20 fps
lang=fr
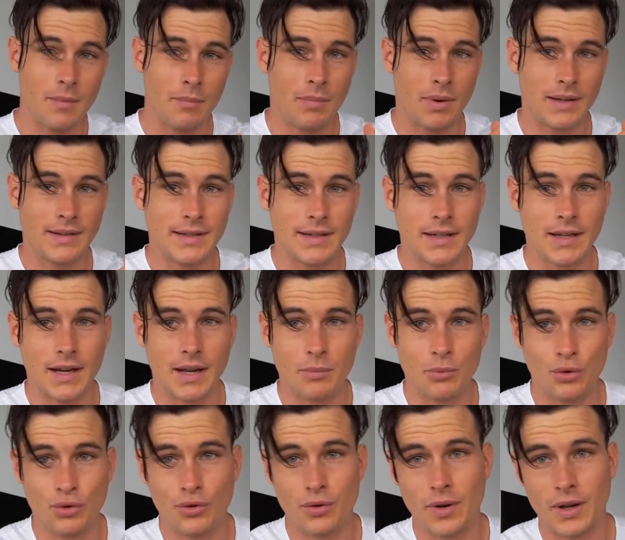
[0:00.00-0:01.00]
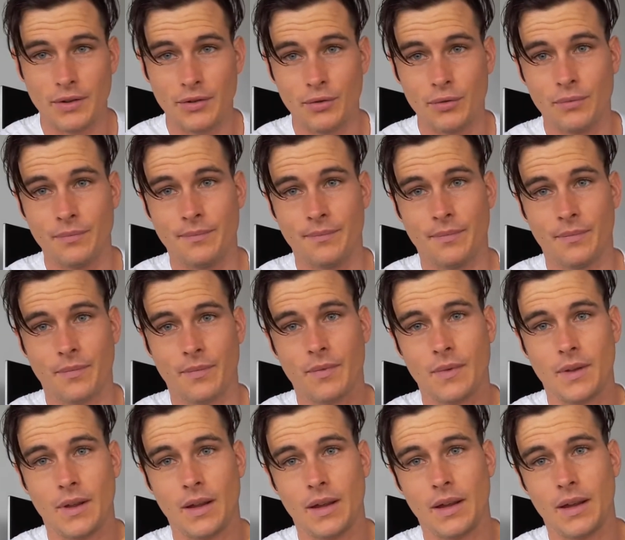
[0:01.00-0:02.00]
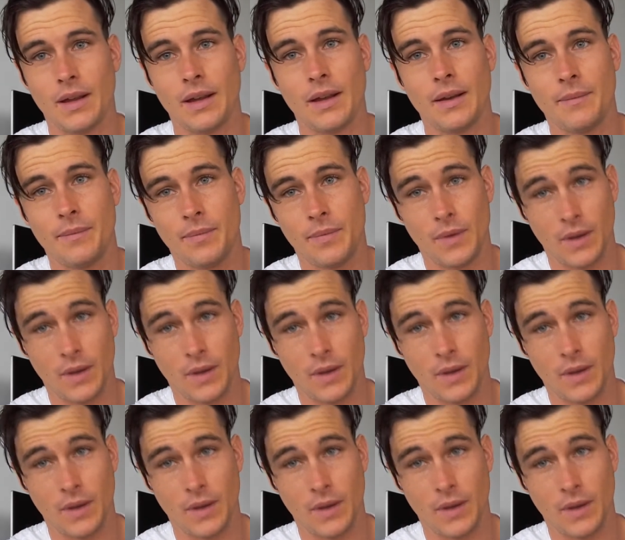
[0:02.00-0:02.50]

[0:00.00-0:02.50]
Pratiquez la musculation et